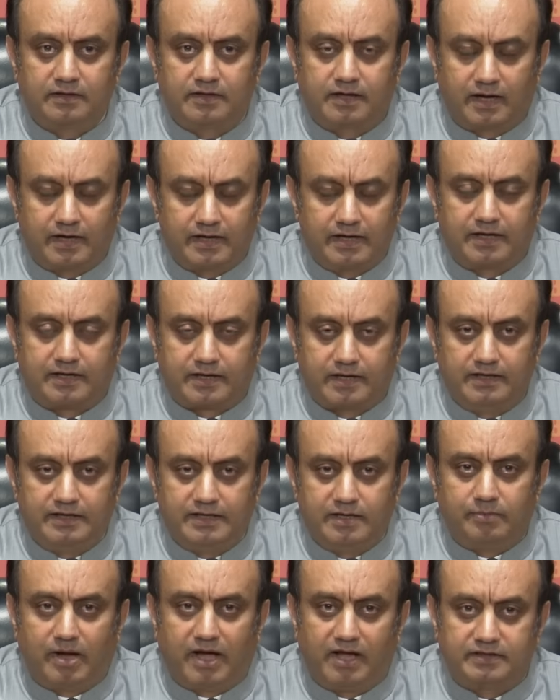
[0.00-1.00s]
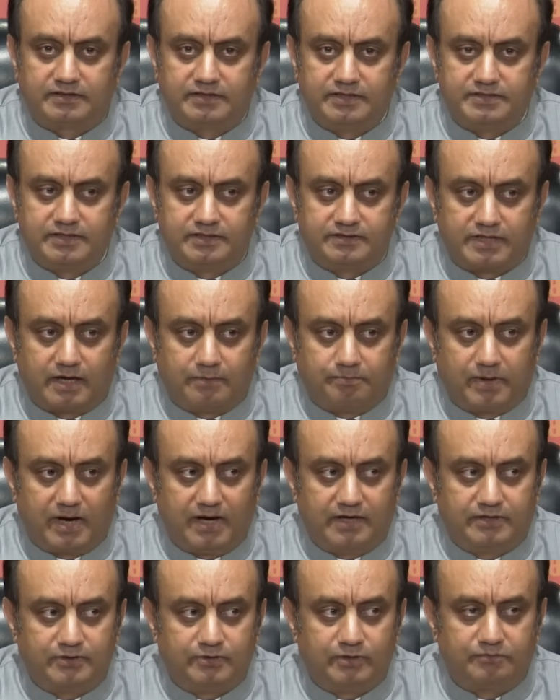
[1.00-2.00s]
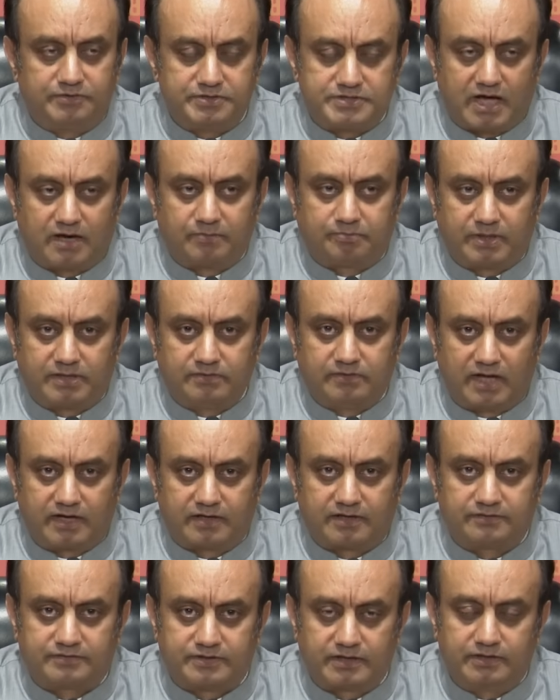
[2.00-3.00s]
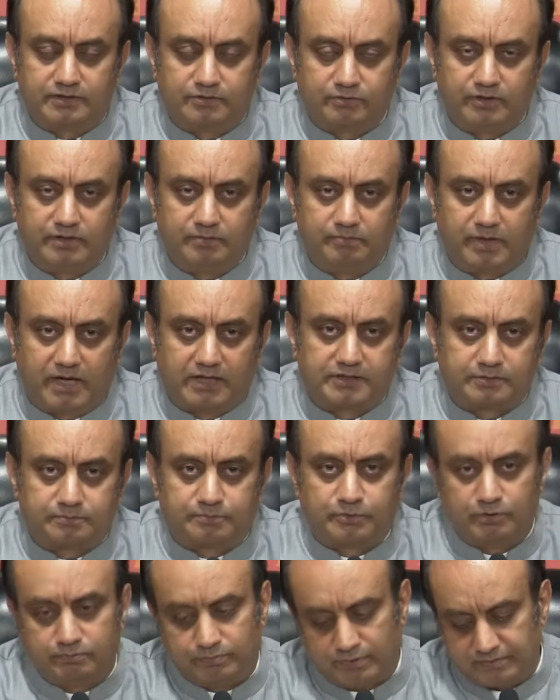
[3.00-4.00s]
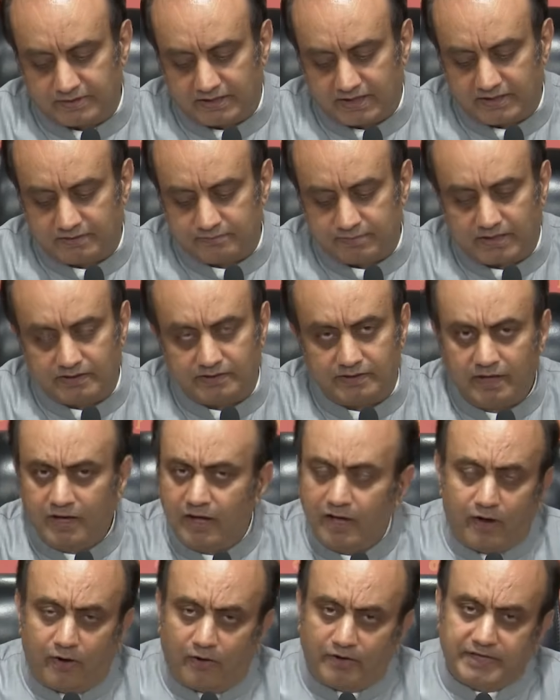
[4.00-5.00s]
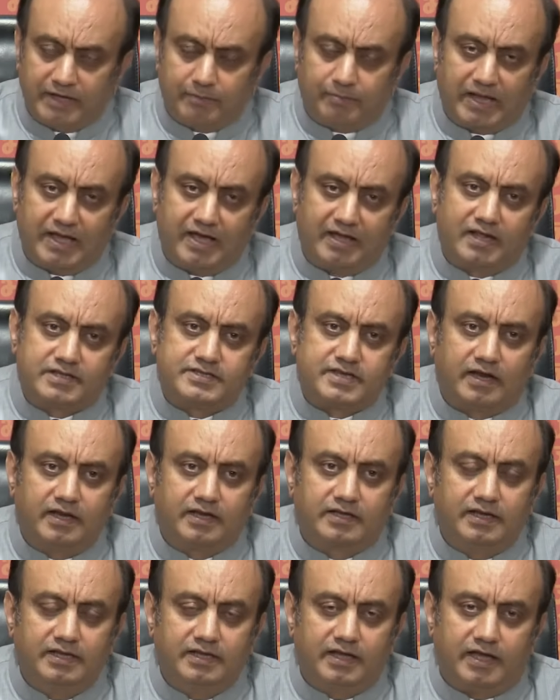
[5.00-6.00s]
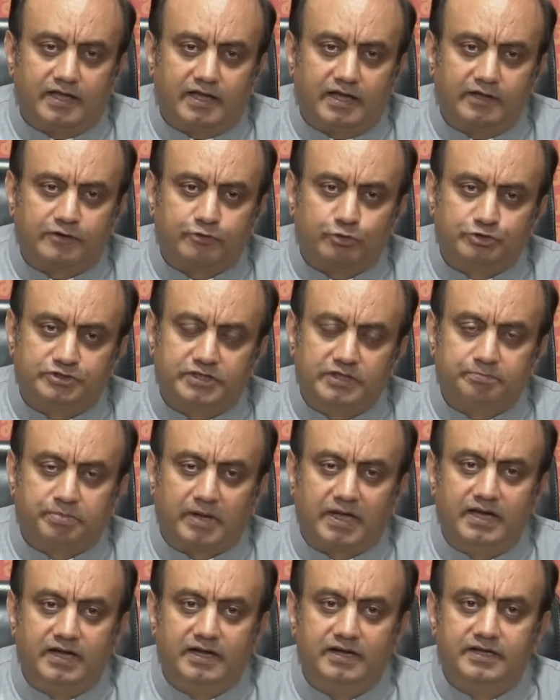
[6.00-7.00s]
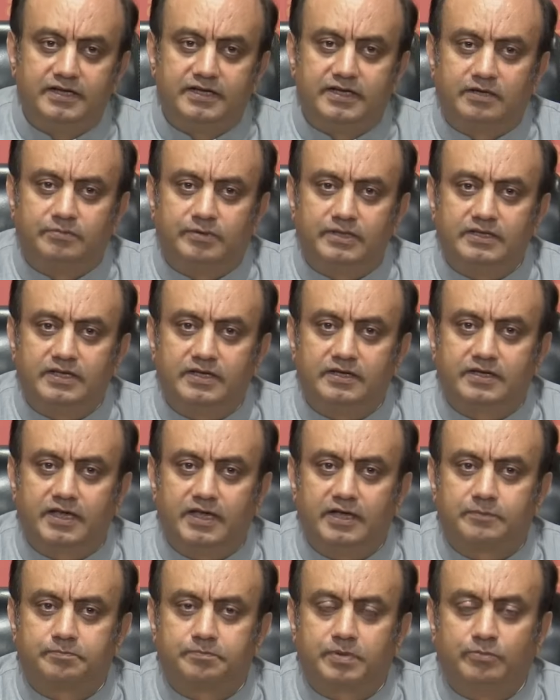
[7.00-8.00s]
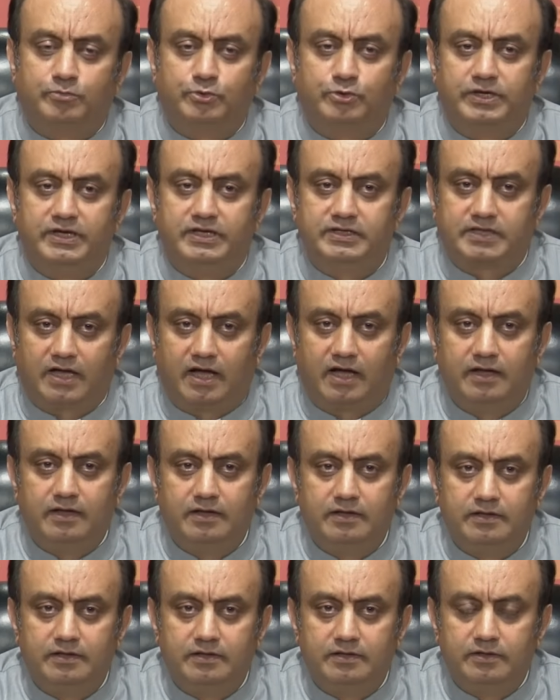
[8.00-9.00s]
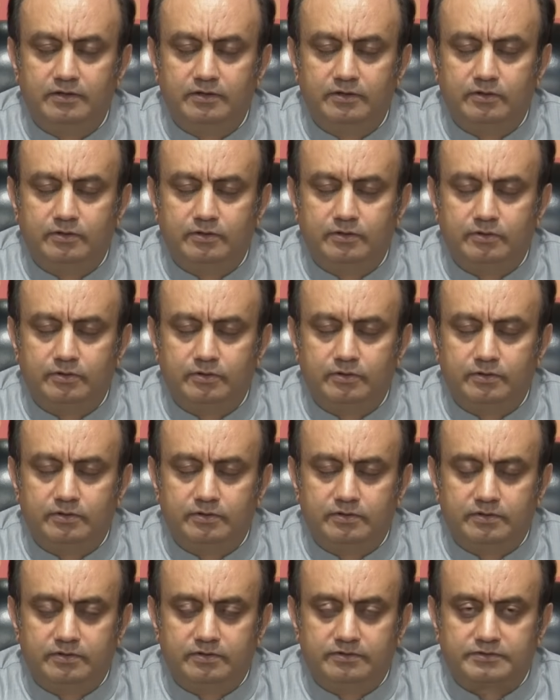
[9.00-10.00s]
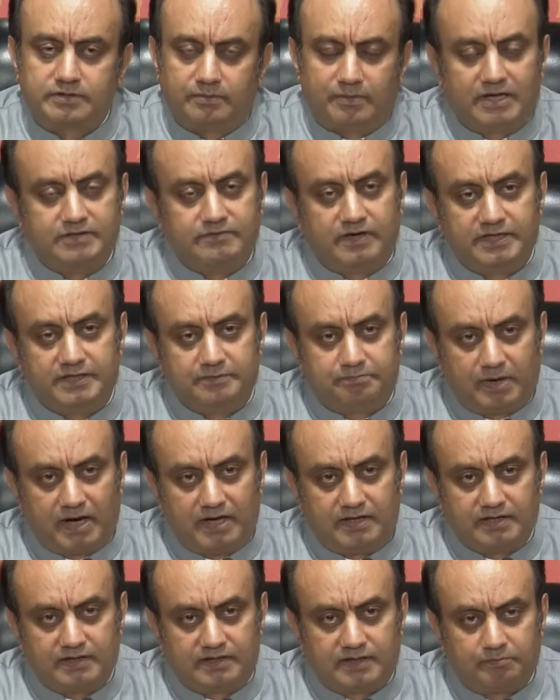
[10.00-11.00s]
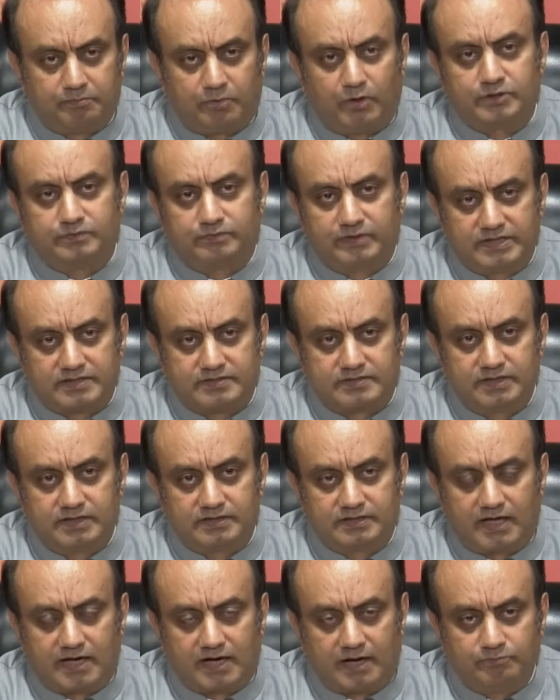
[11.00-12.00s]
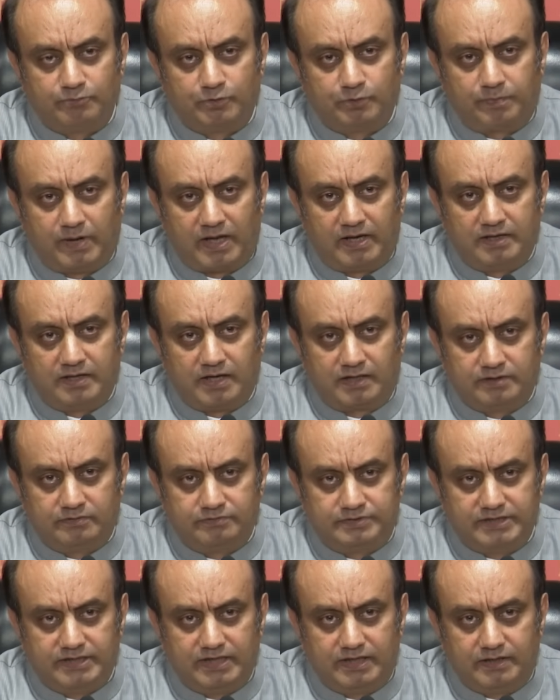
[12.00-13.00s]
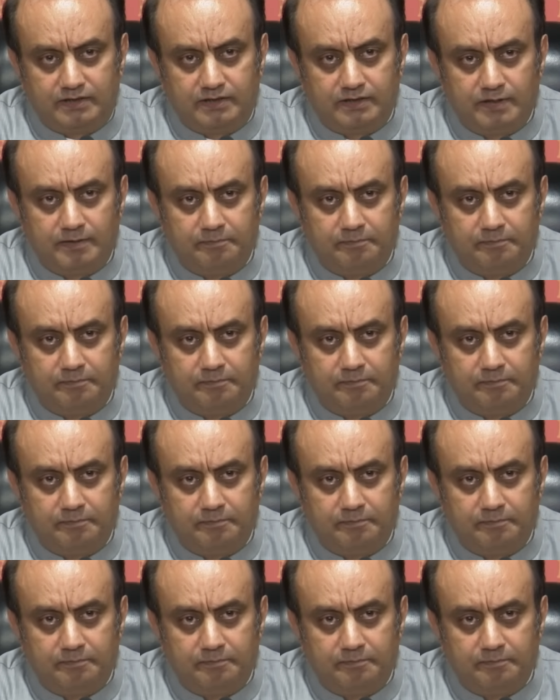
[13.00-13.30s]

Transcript: करने के लिए भारतीय जनता पार्टी और विचार परिवार के संगठनों ने महत्वपूर्ण भूमिका निभाई और यह बयान अचानक नहीं आया है कुछ दिन पहले इंडी गठबंधन के एक प्रमुख नेता समाजवादी पार्टी के बहुत वरिष्ठ नेता रामगोपाल यादव जी ने